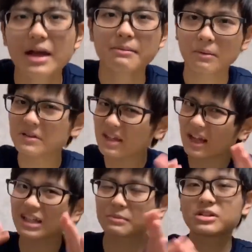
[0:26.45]
まあ、見てない
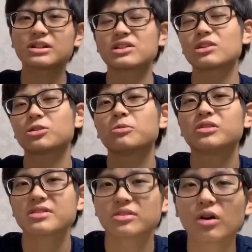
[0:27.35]
方もいらっしゃると思うん
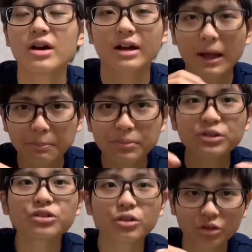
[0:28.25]
ですけど、
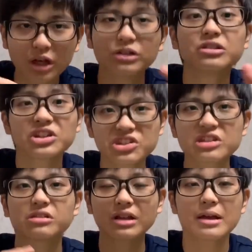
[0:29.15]
カップヌードル、あの日清
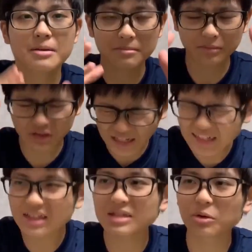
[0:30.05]
のね、もう大
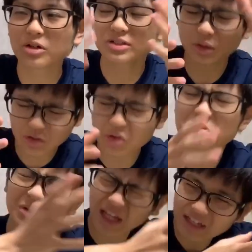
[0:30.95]
人気も、そ、そっち
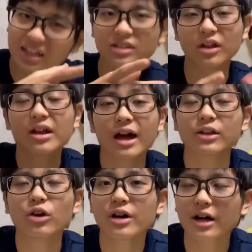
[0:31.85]
も大人気の、あ
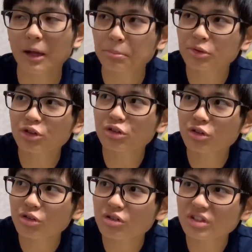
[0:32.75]
の、
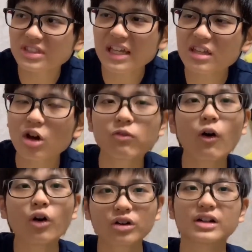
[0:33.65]
カップヌードルの専用
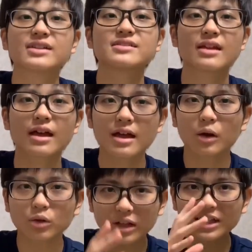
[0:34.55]
フォークがですね、
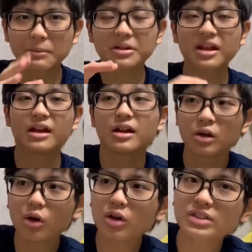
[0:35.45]
この間まで
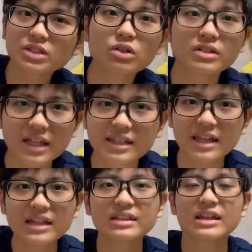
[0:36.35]
ローソンで
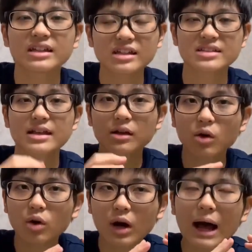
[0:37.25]
限定で先
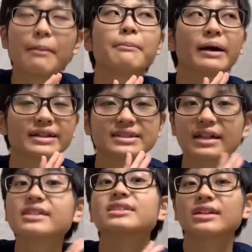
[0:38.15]
行販売さ
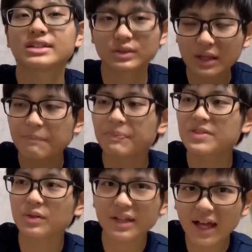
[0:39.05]
れてたんですよね。
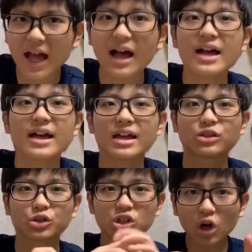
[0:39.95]
それが、えっ
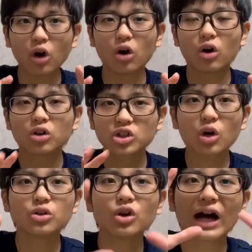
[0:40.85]
と、今日、
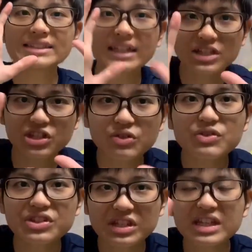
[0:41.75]
今日の朝10
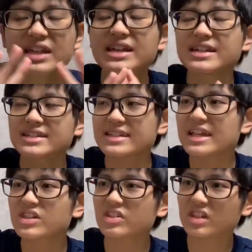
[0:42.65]
時に
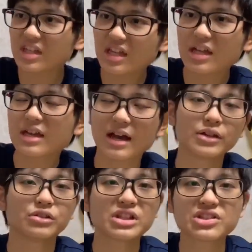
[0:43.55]
正式にあ
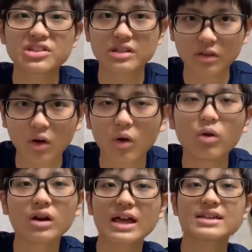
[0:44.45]
の日清の
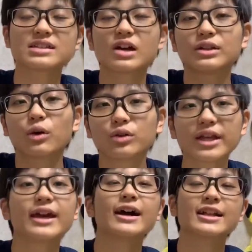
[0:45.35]
オンラインストアの方
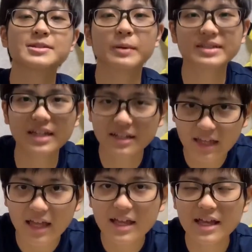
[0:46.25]
で発売され
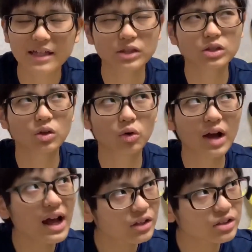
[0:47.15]
て、えっと、
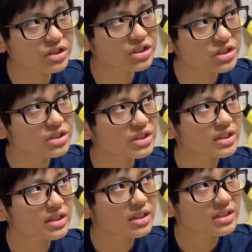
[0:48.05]
各種
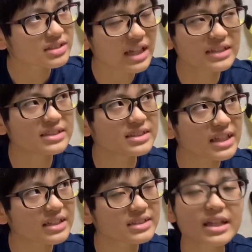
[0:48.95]

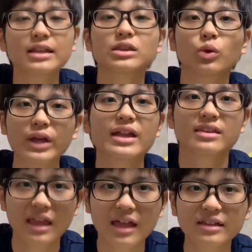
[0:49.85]
3000セット限
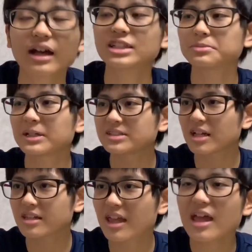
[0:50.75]
定で発売さ
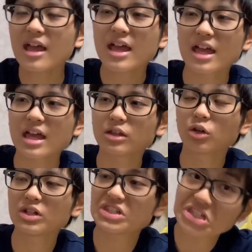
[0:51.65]
れて、えっ
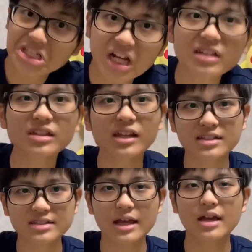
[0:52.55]
と、1時間足ら
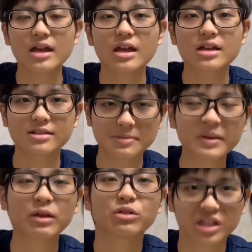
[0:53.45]
ずで全
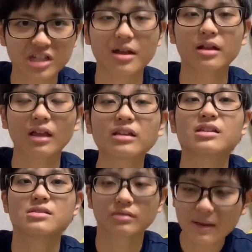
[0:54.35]
て売り切れたんで
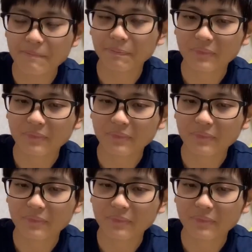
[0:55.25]
すよね。